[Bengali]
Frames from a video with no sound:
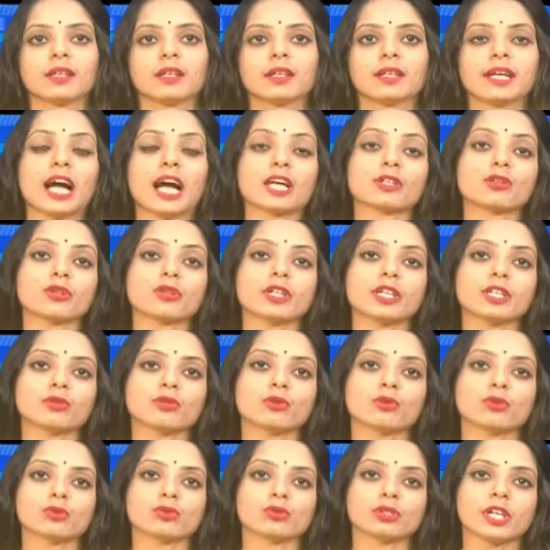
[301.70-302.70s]
নাটোরের
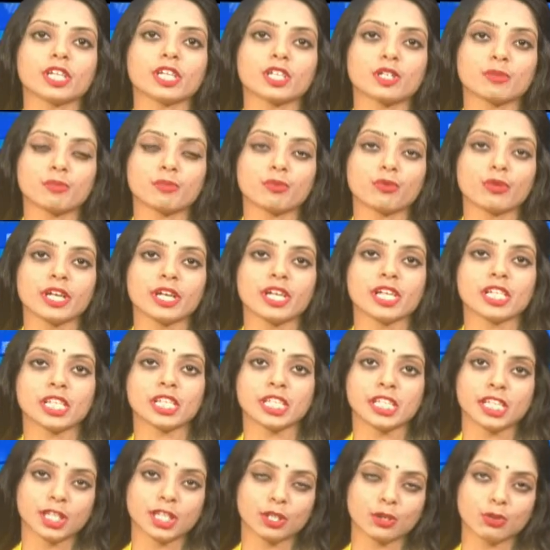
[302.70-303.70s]
গুরুদাসপুরে
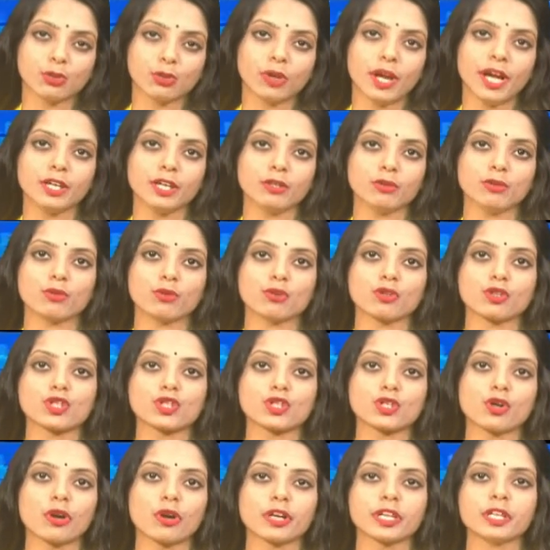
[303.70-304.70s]
সিধুলাই ও
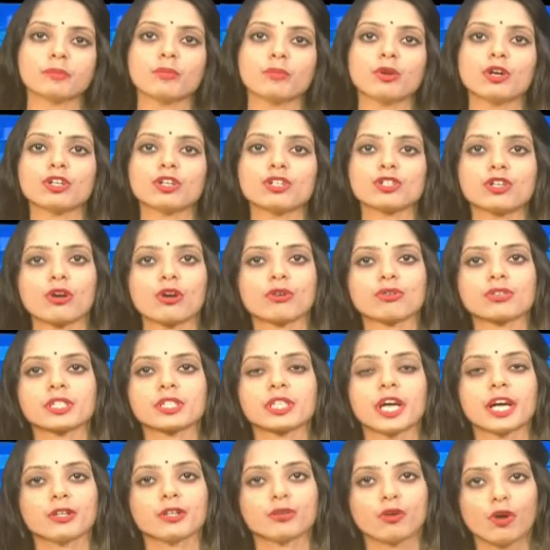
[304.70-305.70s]
স্বনির্ভর
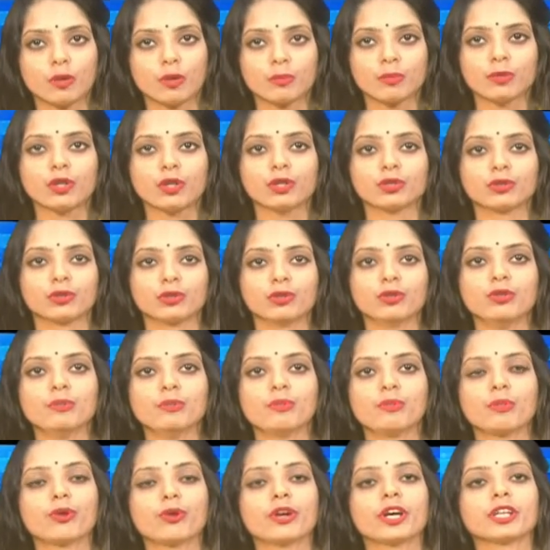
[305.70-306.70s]
সংস্থায় কর্মরত
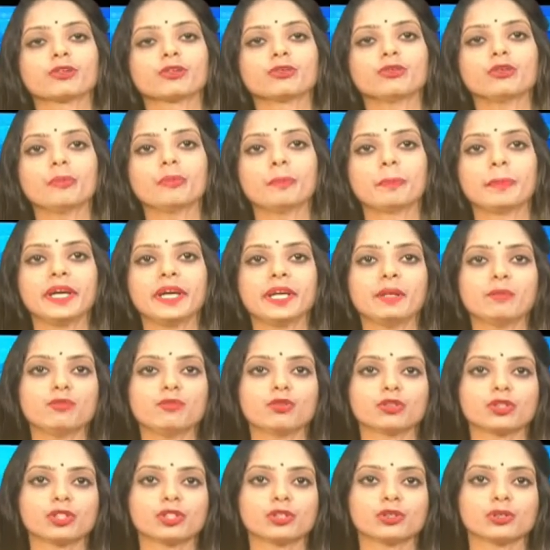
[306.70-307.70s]
প্রয়াত বীর
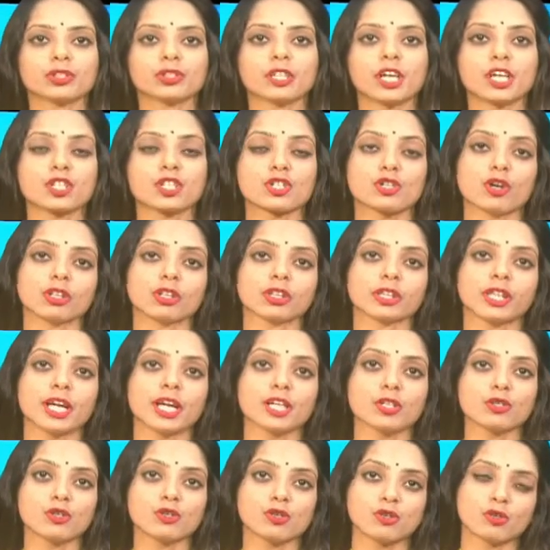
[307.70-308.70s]
মুক্তিযোদ্ধার
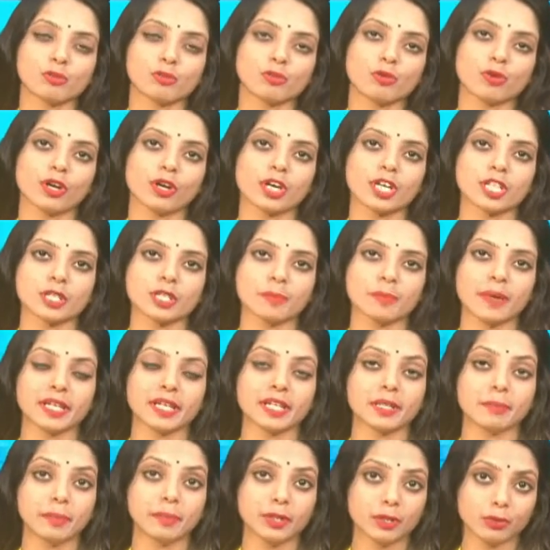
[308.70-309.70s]
সন্তান সুপ্রকাশ
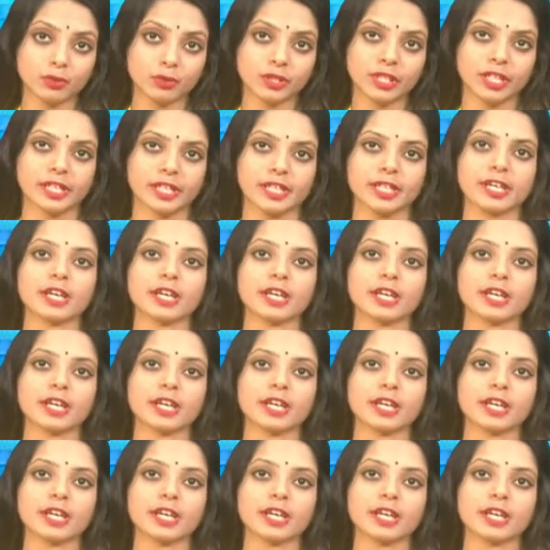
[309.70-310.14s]
পালের বিরুদ্ধে